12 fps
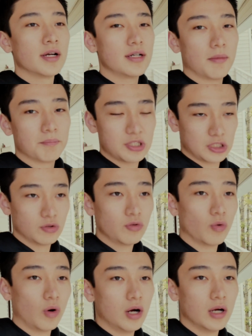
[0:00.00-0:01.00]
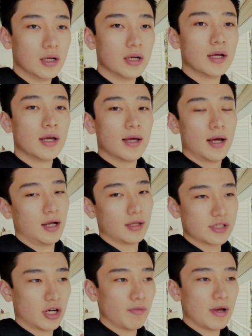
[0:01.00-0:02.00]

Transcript: 让苹果呃成